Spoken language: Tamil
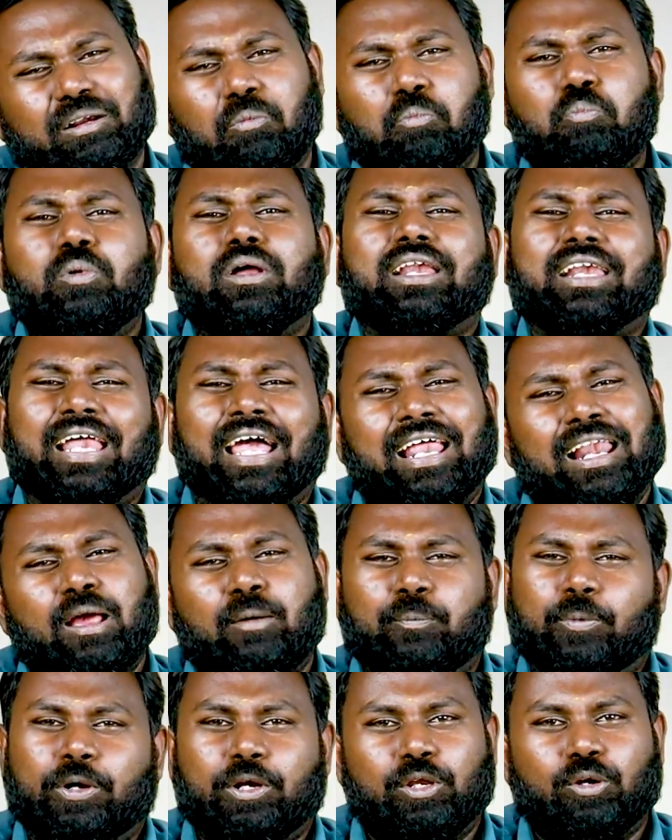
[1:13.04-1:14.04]
ரொம்ப
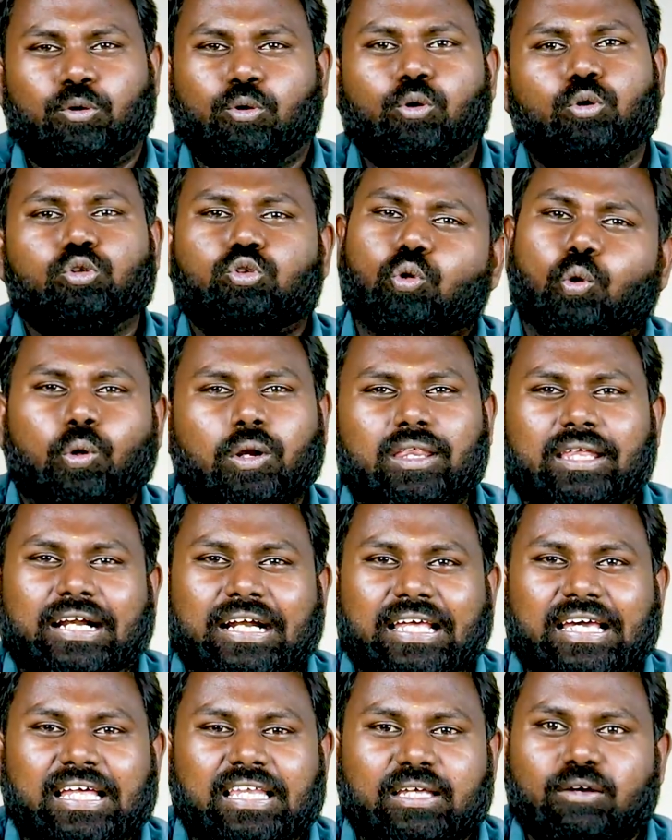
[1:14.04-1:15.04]
ரேராக பண்ணியிருக்கோம் சொன்னது
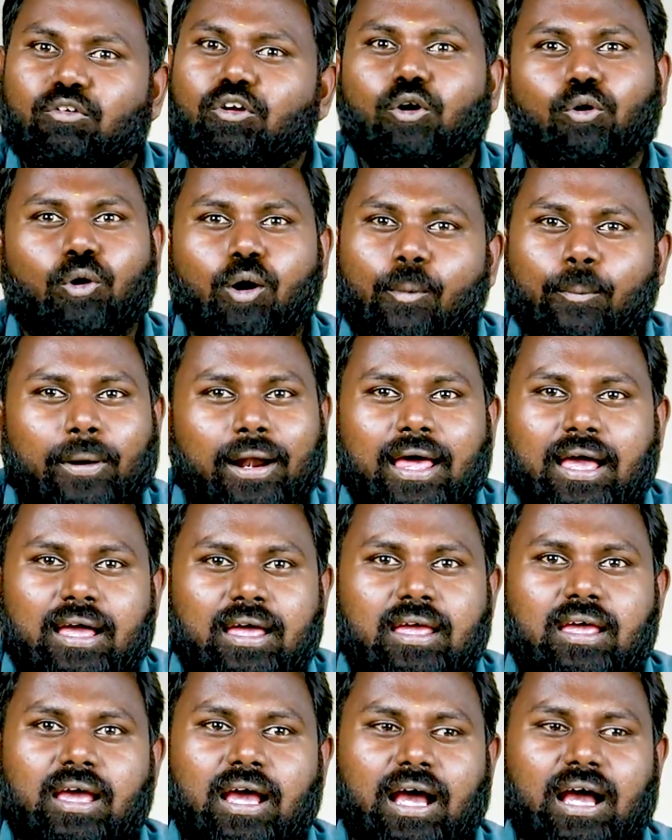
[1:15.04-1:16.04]
கிடையாது இவ்வளோ
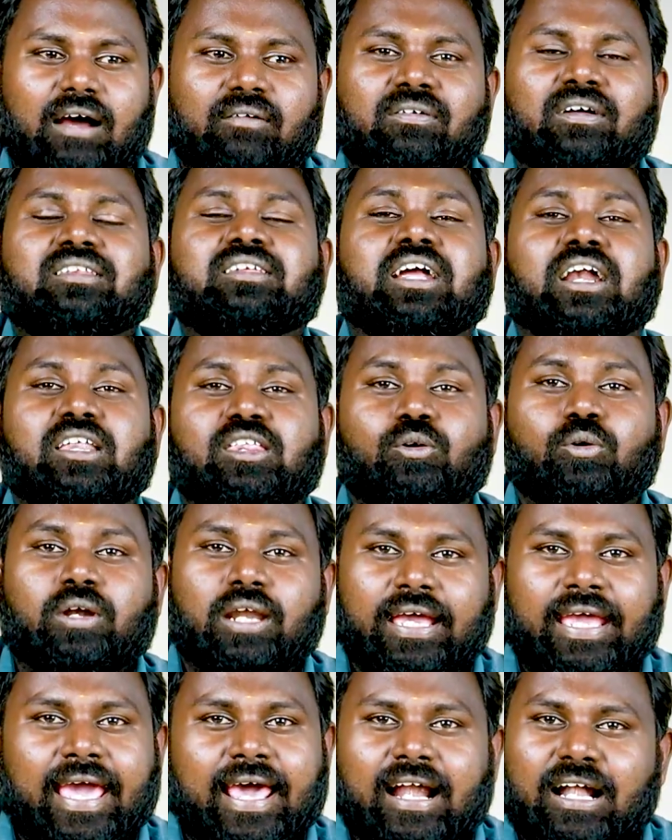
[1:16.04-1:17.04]
ஓப்பனாக ஃபஸ்ட்டு எடுத்த
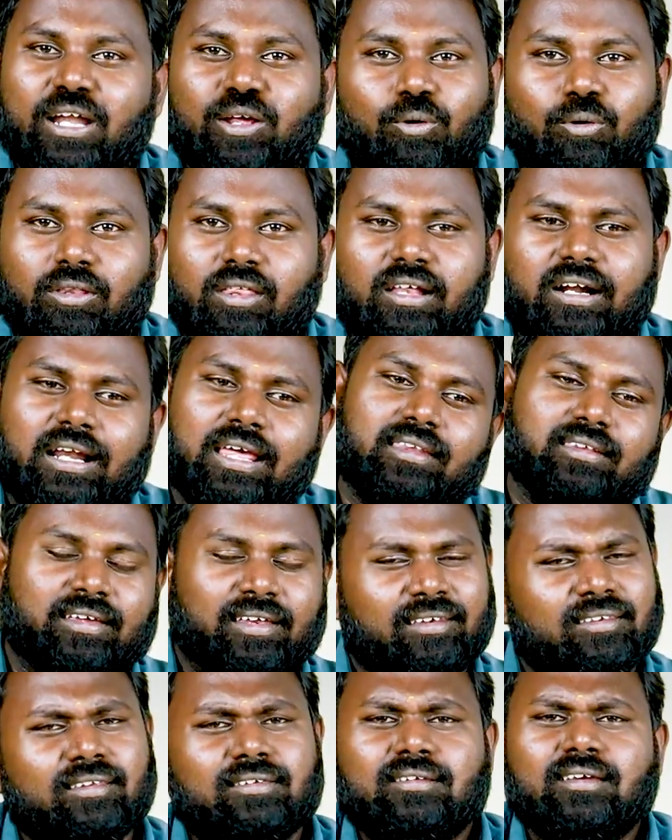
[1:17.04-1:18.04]
உடனே கேரண்டி கொடுத்தது கிடையாது
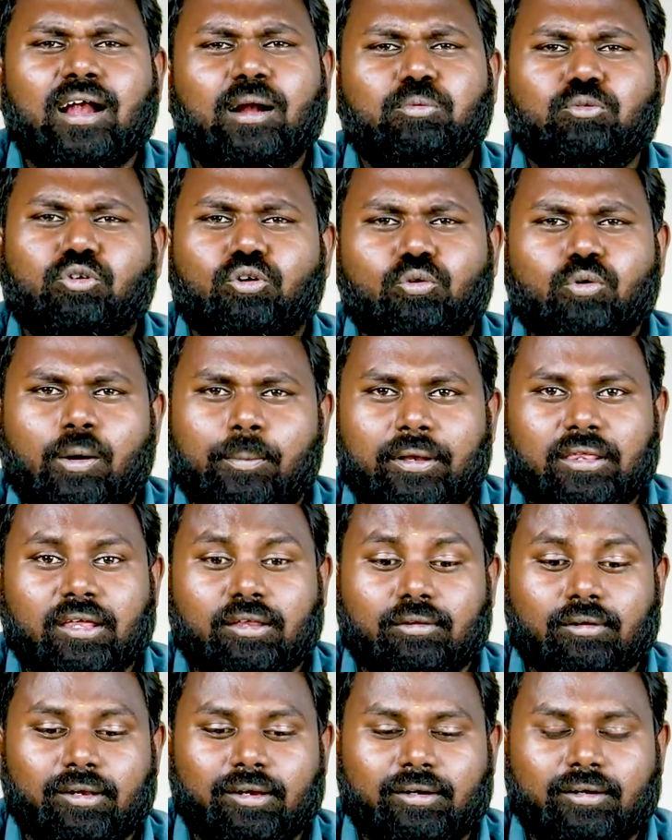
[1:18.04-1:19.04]
இருந்துச்சுன்னா அனுப்பிச்சுடுவோம்
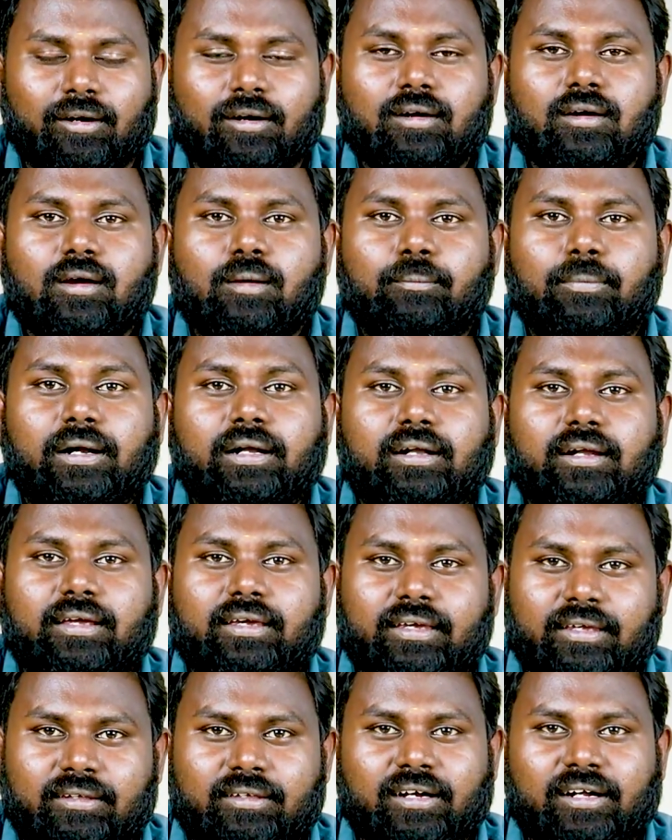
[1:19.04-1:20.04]
அப்படின்னு தான் சொல்லியிருக்கோம் பட்
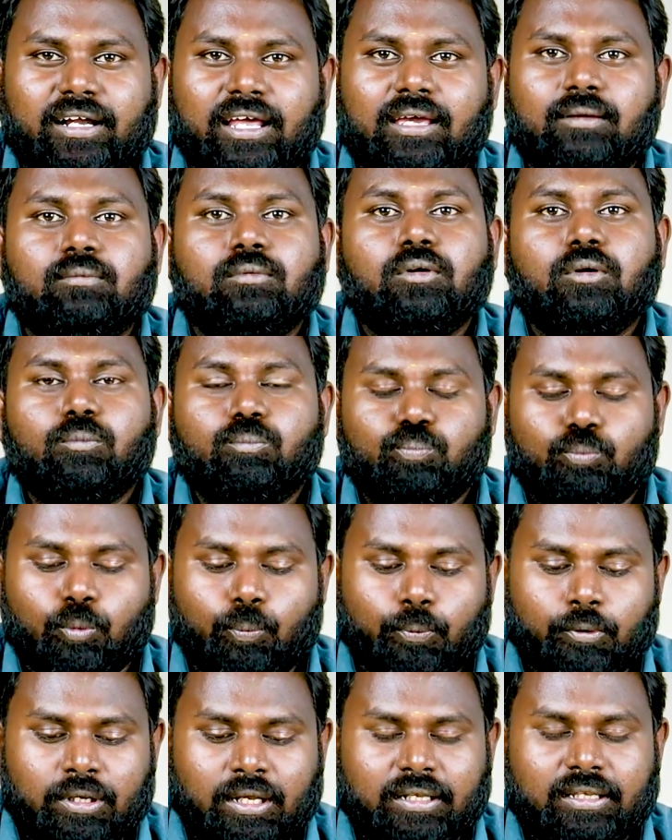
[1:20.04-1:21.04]
இந்த டைம்
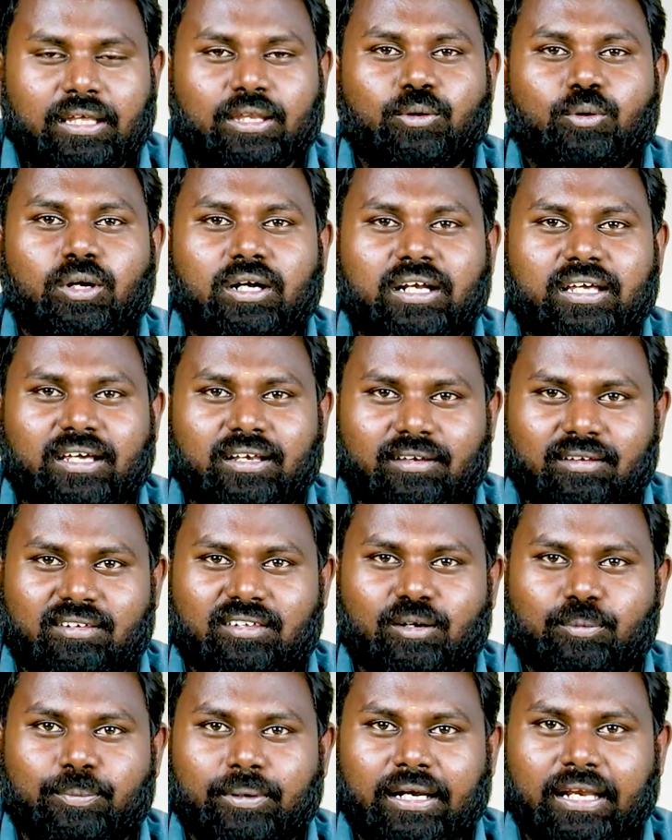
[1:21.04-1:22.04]
முப்பதாம் தேதிக்குள்ளே நீங்கள்
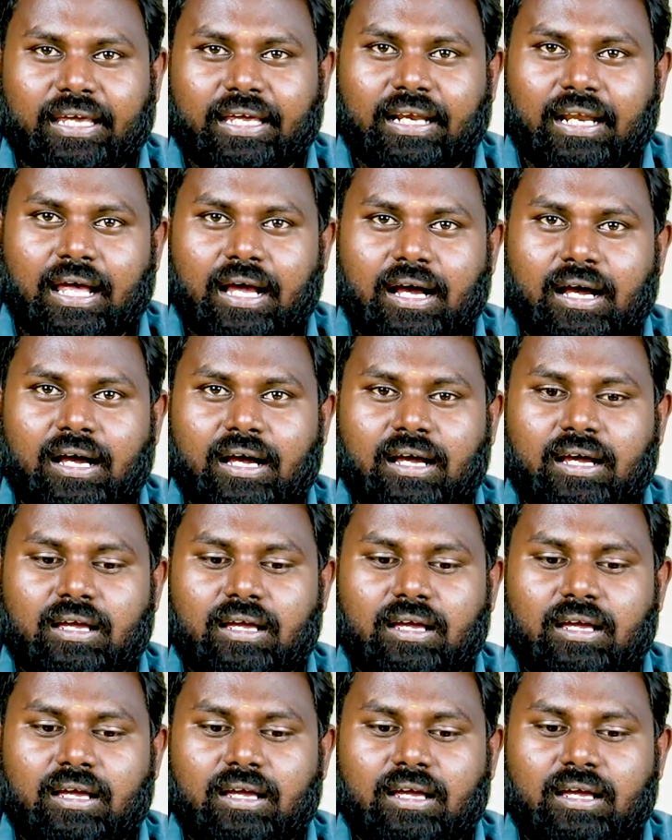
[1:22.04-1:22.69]
ரிசர்வ் பண்ணிங்கன்னா